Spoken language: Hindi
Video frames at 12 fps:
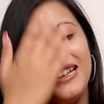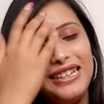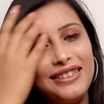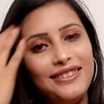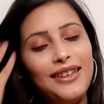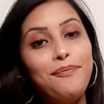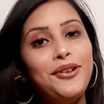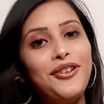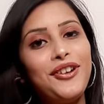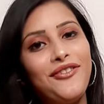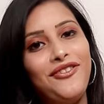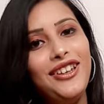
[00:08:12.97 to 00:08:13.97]
इतने
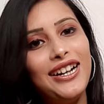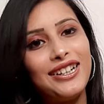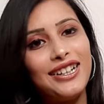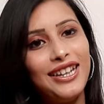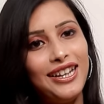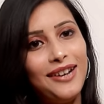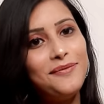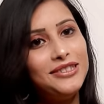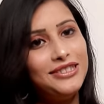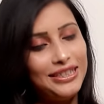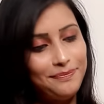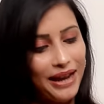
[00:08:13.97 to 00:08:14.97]
ब्यूटीफुल लगते हैं ना
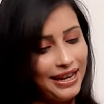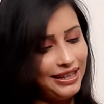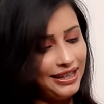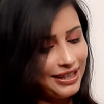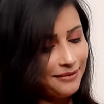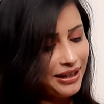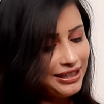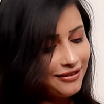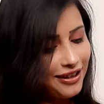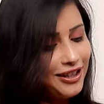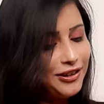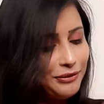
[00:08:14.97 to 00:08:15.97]
मुझे पहनने के बाद
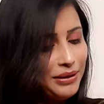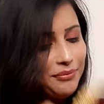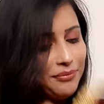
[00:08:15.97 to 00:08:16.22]
इनका लुक भी